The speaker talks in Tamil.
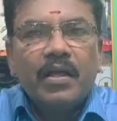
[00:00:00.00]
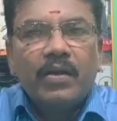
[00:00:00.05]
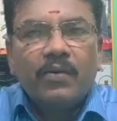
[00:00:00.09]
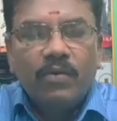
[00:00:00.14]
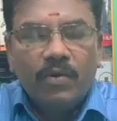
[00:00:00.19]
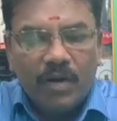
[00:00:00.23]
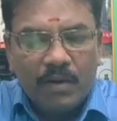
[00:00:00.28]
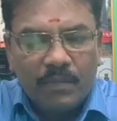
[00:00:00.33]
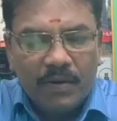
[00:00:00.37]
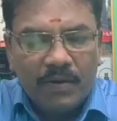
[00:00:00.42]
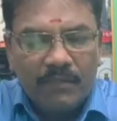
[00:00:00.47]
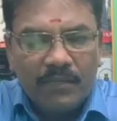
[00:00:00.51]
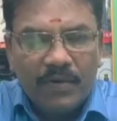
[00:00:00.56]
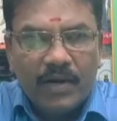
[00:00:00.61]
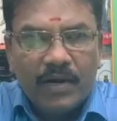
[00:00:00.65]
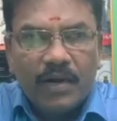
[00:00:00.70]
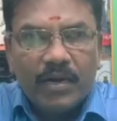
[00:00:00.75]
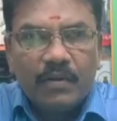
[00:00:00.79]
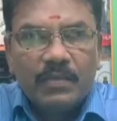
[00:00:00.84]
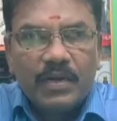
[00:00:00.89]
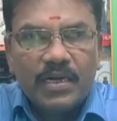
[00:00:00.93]
இப்போ நம்ம
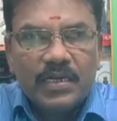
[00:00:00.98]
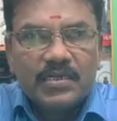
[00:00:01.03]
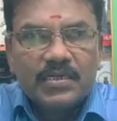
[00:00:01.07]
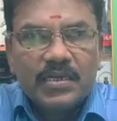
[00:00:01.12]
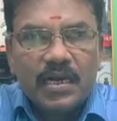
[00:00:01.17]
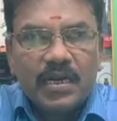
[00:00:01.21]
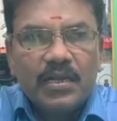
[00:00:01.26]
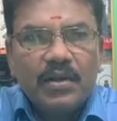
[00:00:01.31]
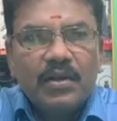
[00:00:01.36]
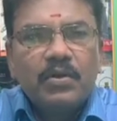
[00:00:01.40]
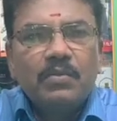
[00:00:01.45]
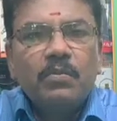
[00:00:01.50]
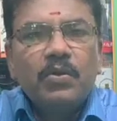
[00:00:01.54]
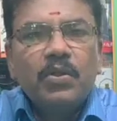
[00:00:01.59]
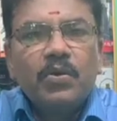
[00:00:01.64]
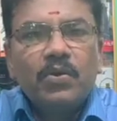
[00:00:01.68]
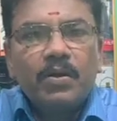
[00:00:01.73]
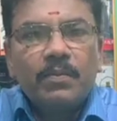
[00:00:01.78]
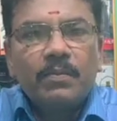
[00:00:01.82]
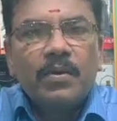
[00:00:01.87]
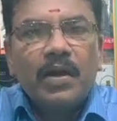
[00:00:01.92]
வீட்டில் நம்ம கிச்சனில்
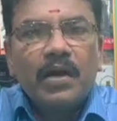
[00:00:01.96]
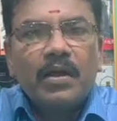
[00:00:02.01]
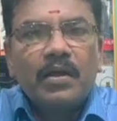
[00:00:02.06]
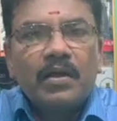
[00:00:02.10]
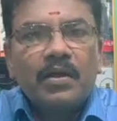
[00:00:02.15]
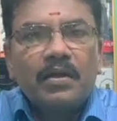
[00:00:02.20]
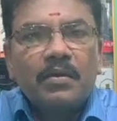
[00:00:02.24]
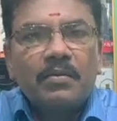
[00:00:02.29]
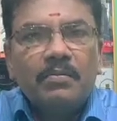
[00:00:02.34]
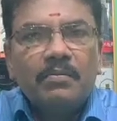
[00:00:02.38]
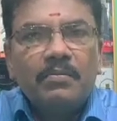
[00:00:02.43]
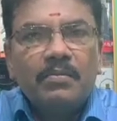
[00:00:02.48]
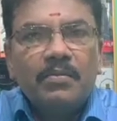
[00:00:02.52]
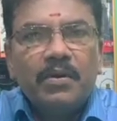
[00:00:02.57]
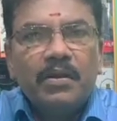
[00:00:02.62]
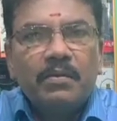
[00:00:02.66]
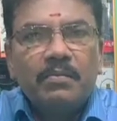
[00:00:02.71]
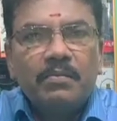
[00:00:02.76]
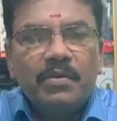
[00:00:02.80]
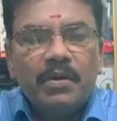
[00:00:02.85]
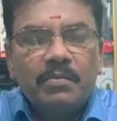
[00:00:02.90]
இருக்கும்போது கூட பார்க்குறதுக்கு
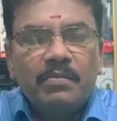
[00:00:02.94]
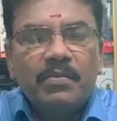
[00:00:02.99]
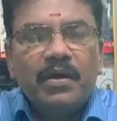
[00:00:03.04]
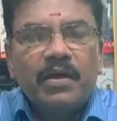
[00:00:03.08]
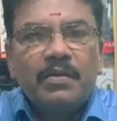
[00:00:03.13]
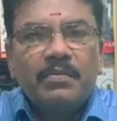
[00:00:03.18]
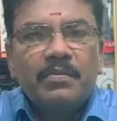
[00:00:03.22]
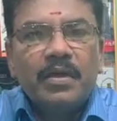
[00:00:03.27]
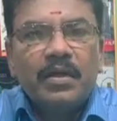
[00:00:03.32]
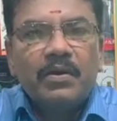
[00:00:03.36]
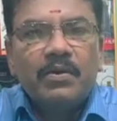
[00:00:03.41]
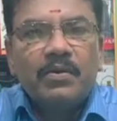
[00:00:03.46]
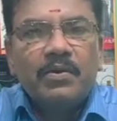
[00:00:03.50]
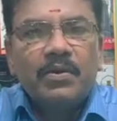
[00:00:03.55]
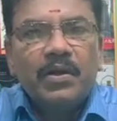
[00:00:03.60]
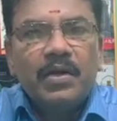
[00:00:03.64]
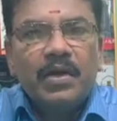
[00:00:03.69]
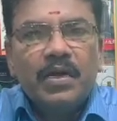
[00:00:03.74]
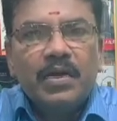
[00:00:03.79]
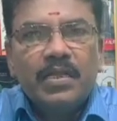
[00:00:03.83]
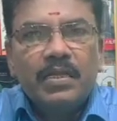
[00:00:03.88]
ரொம்ப ரொம்ப ரொம்ப அருமையாக
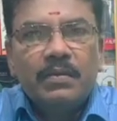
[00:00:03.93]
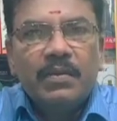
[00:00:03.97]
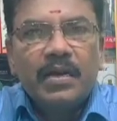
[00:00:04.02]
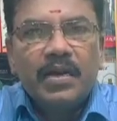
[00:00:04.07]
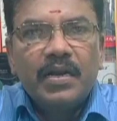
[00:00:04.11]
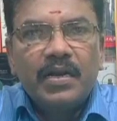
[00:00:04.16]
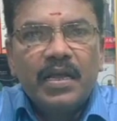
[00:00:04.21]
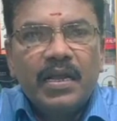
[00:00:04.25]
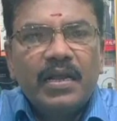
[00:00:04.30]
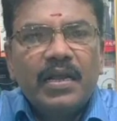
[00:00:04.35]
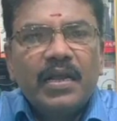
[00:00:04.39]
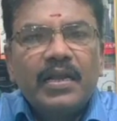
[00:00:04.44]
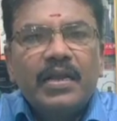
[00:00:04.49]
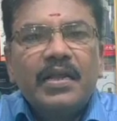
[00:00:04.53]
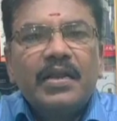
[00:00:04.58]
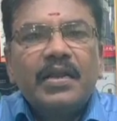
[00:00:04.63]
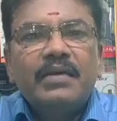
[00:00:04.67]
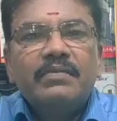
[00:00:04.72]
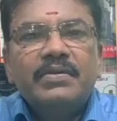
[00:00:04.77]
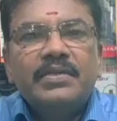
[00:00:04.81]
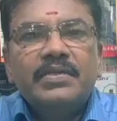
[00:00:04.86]
இருக்கும் இந்த மாதிரி நிறைய
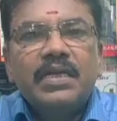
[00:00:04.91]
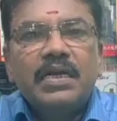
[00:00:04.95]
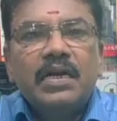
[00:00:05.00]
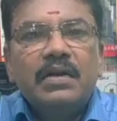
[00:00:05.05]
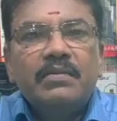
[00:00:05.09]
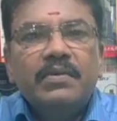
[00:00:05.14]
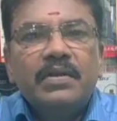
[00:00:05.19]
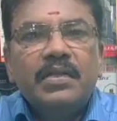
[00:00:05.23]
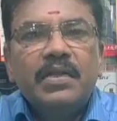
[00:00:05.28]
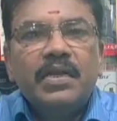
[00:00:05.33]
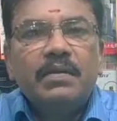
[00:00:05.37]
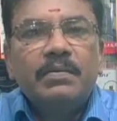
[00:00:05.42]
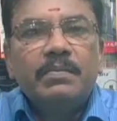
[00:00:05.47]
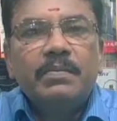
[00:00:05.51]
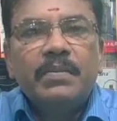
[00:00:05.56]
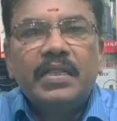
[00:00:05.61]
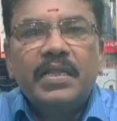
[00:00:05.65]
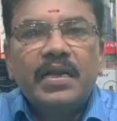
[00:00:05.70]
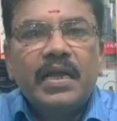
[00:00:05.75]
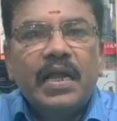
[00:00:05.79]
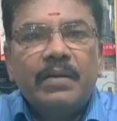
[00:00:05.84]
நிறைய விஷயங்கள் வந்து நம்ம
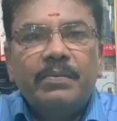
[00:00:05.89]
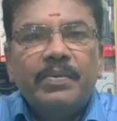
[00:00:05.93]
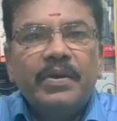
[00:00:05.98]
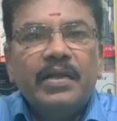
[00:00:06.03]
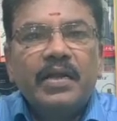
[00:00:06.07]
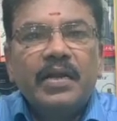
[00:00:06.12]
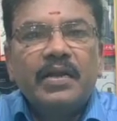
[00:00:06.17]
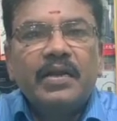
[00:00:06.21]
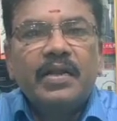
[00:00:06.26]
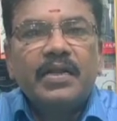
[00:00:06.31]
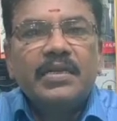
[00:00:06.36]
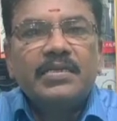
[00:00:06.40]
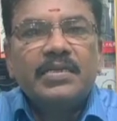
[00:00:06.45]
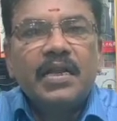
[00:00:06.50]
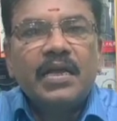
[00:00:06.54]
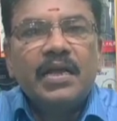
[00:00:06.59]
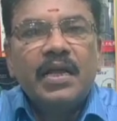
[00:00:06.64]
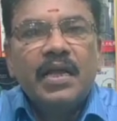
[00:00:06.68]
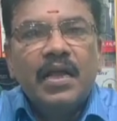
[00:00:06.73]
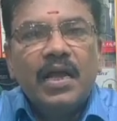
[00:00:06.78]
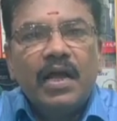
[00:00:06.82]
மதுரை ஆப்பிள்
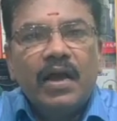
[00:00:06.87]
எலக்ட்ரானிக்ஸ்ல